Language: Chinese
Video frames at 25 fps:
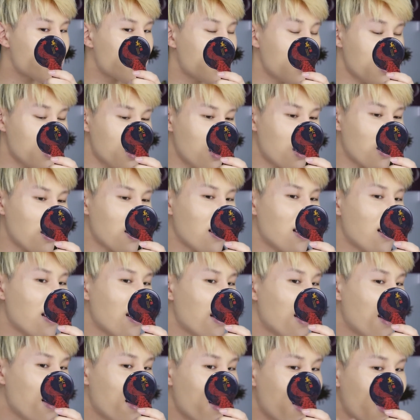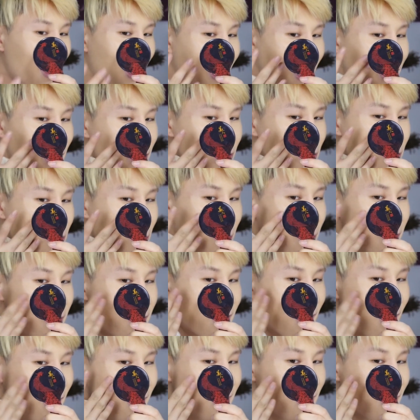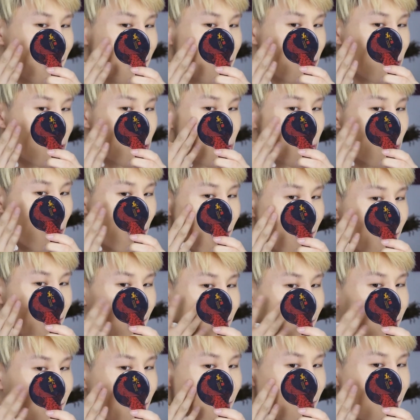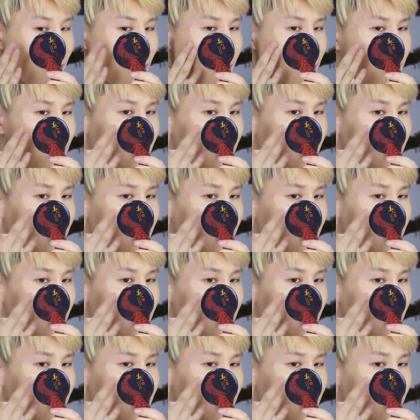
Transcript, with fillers: 得还是有一点点的刷痕啊，